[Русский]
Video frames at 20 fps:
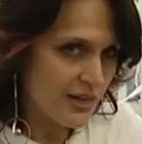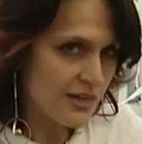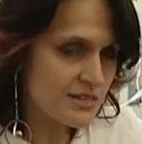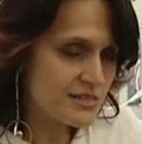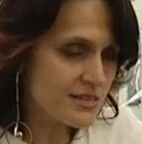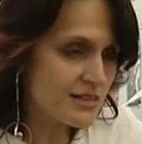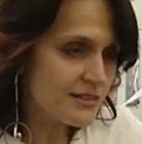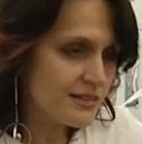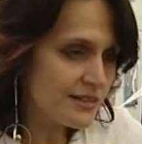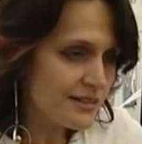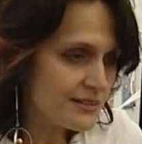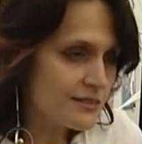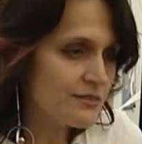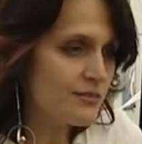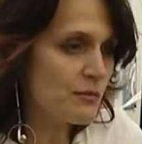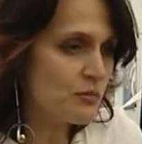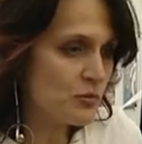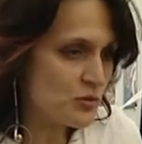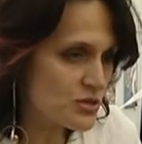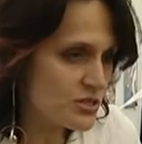И задали этот
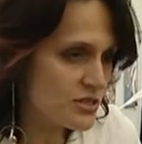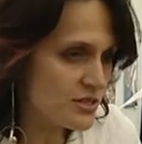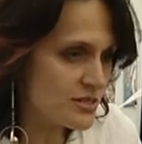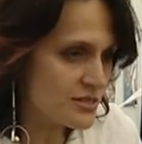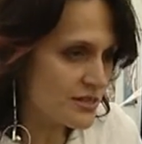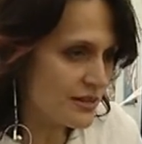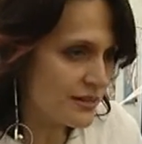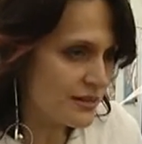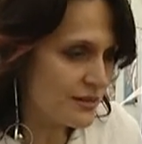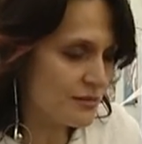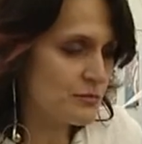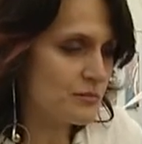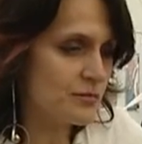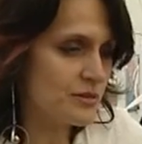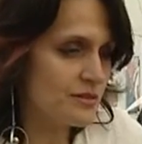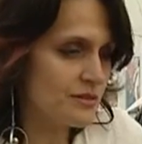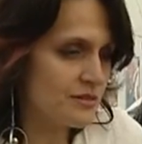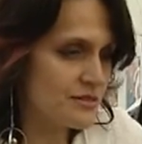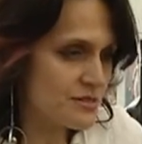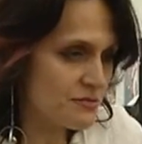вопрос нескольким
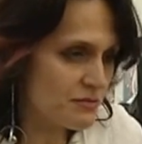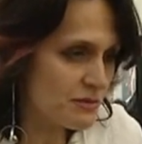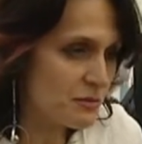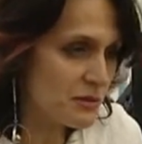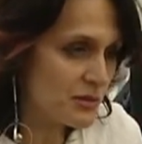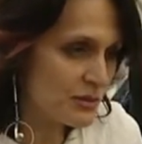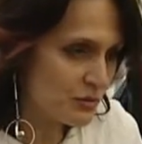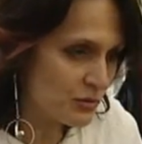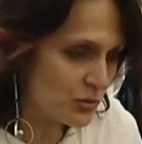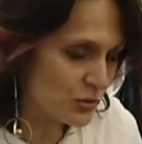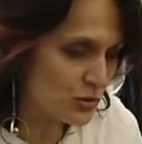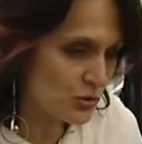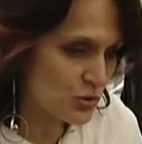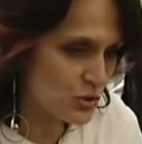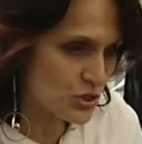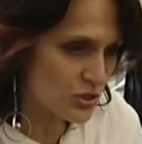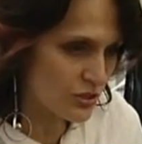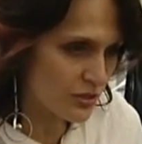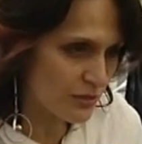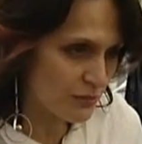э, современным
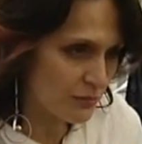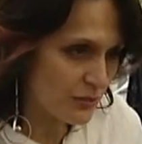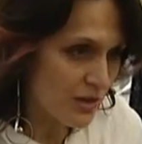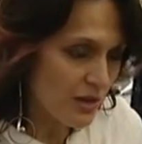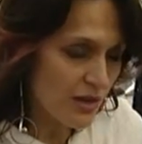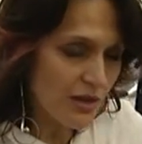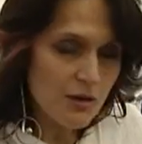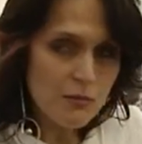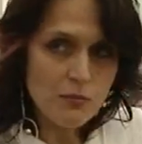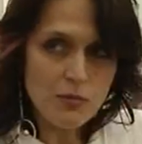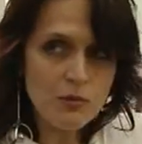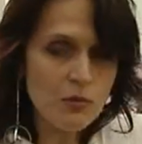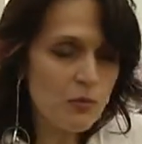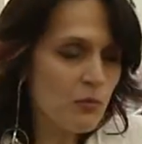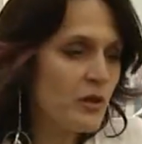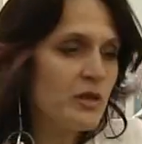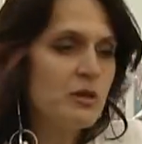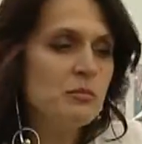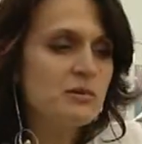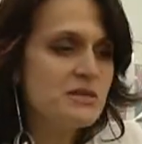художникам.
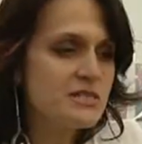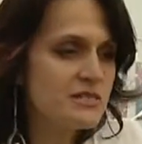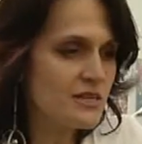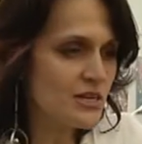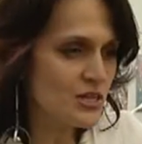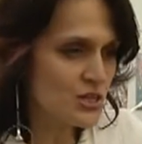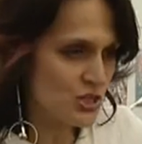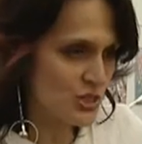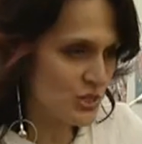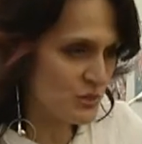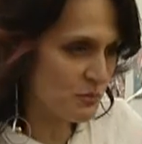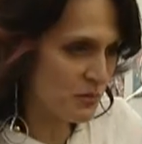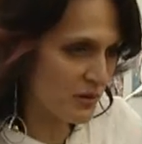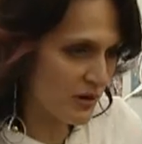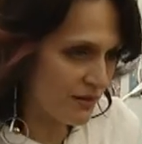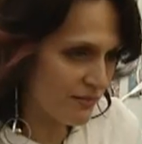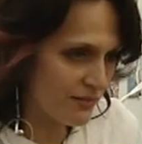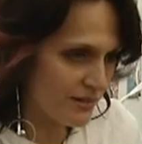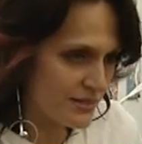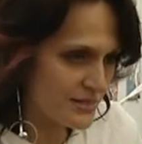По-моему, они блестяще
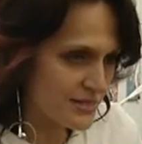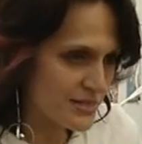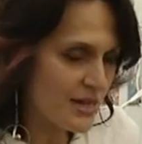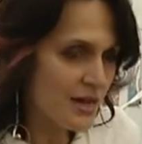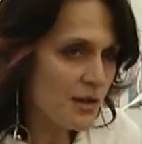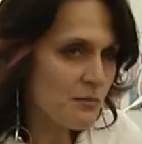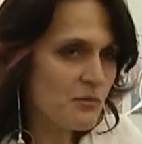справились.